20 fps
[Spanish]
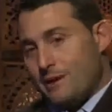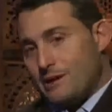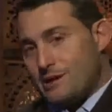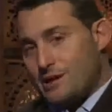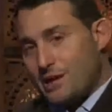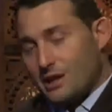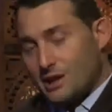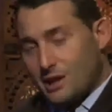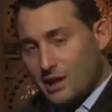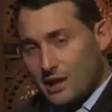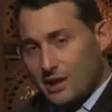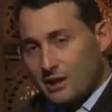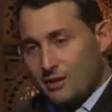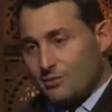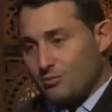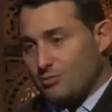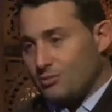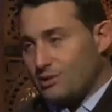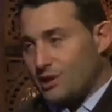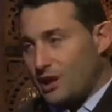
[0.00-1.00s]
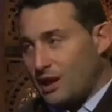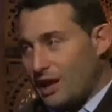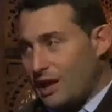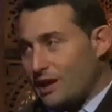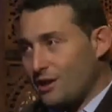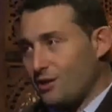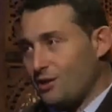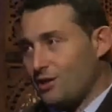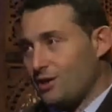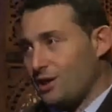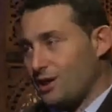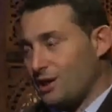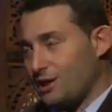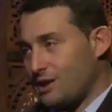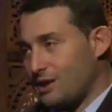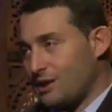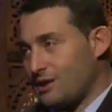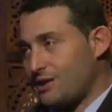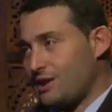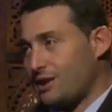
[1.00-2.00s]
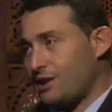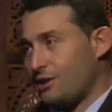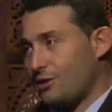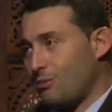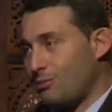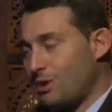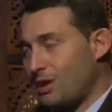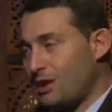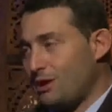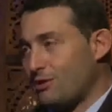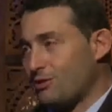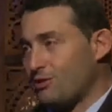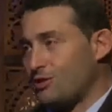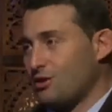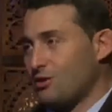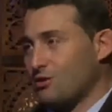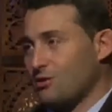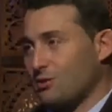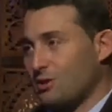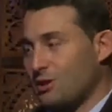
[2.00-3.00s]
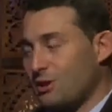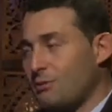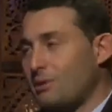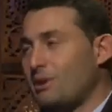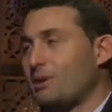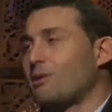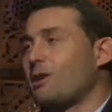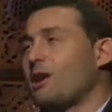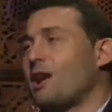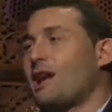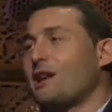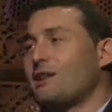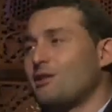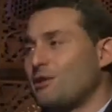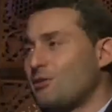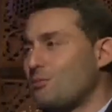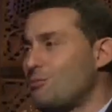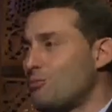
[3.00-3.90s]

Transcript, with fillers: ya tiene un salario de 300.000, 250.000 euros al año.